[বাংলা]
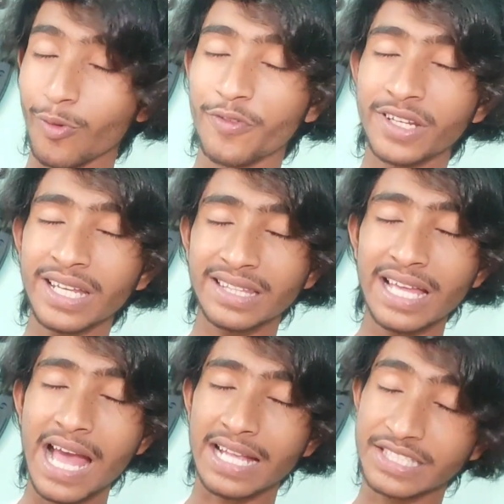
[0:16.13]

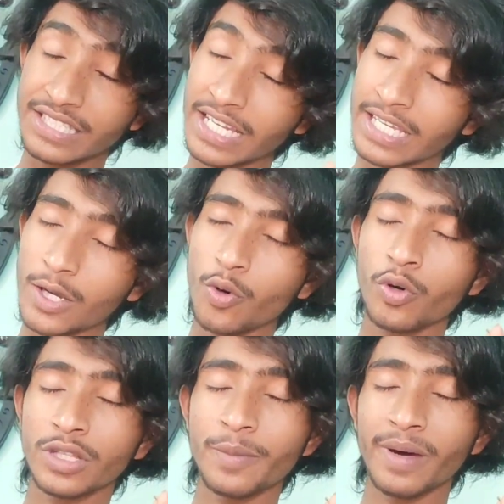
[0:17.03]
অভিনেতা যে কেউ
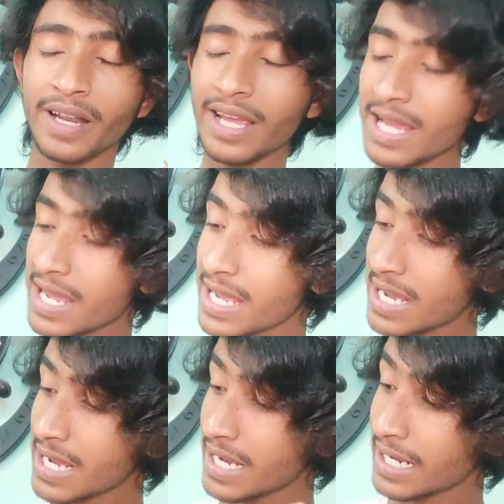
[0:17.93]
হতে পারে
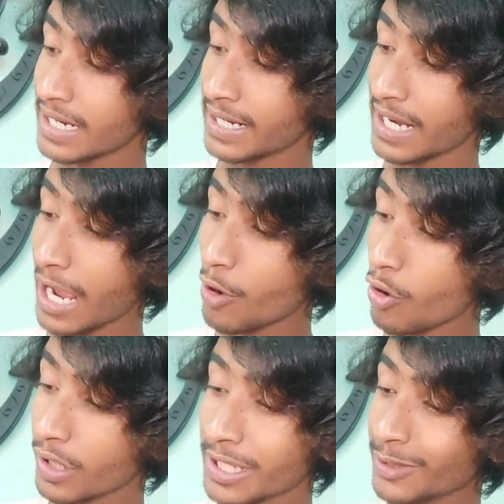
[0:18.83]

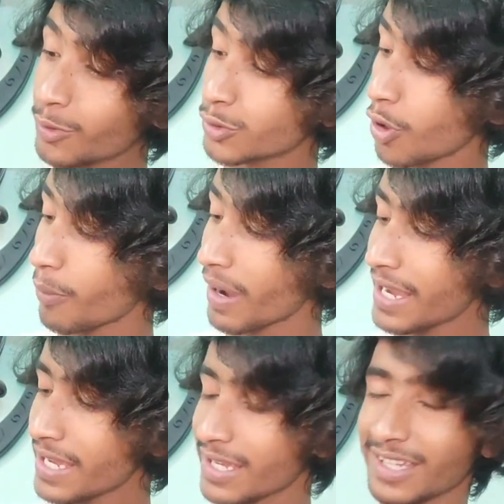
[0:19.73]
নায়ক কিন্তু
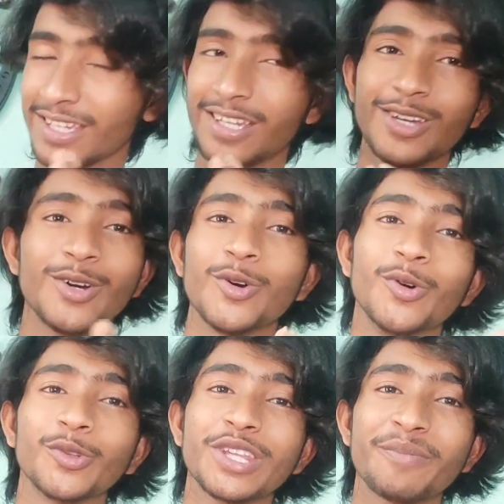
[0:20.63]
সবাই
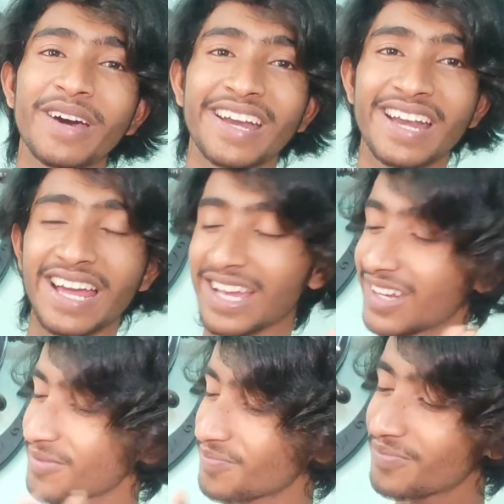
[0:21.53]
হতে পারে না
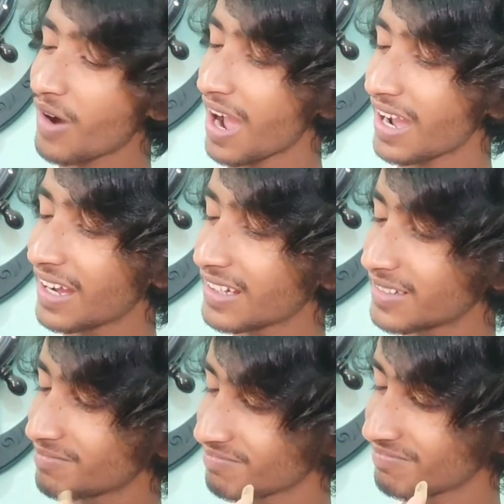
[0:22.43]
বাহ
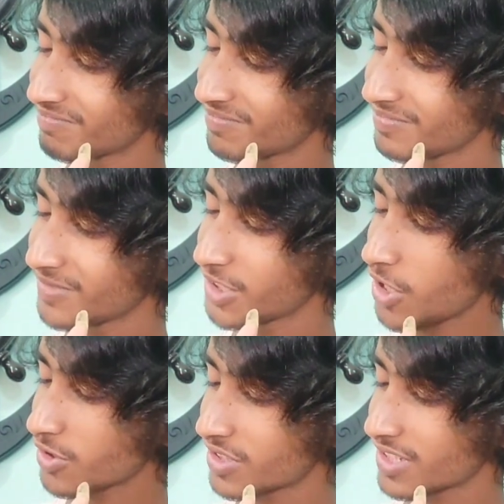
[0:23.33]

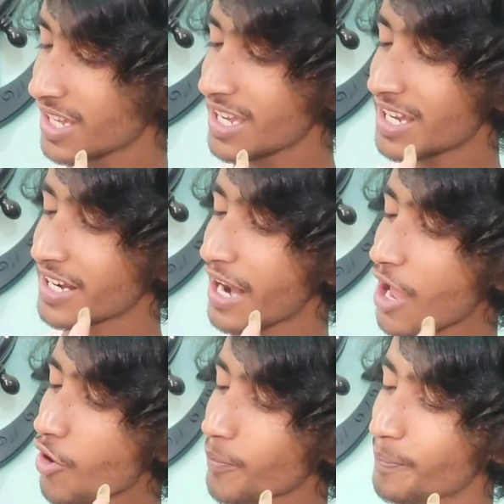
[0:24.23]
জোস
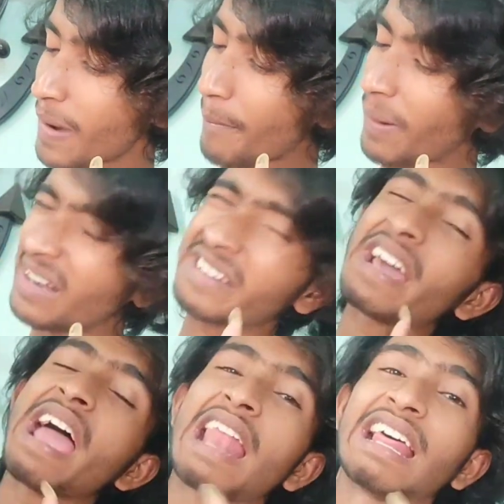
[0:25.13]
নায়ক
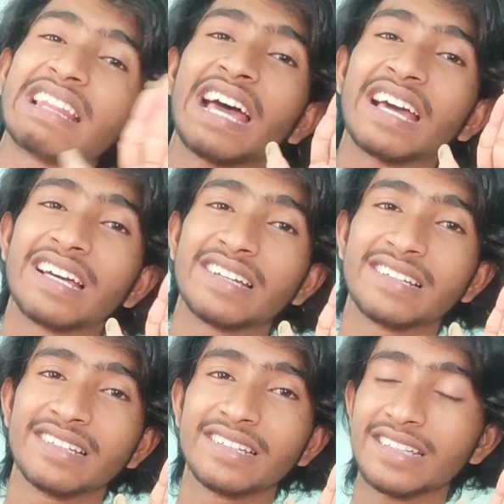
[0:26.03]
ব্যাপারটাই আলাদা
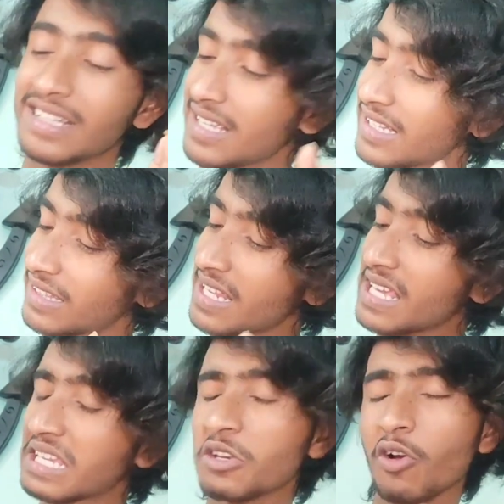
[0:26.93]

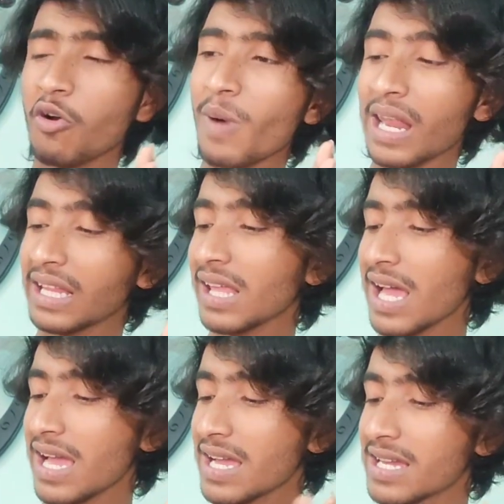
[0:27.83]
তাইলে কীরকম
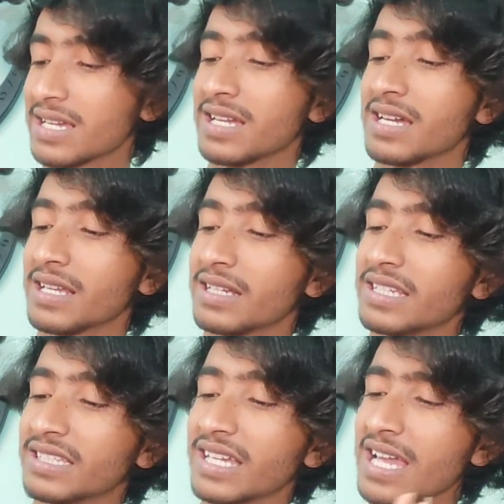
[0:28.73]
আলাদা
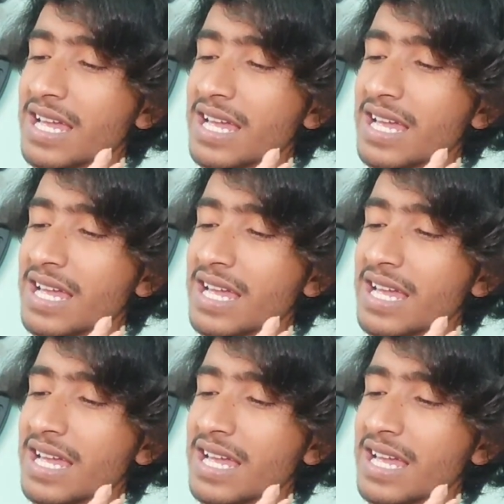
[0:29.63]
নিচে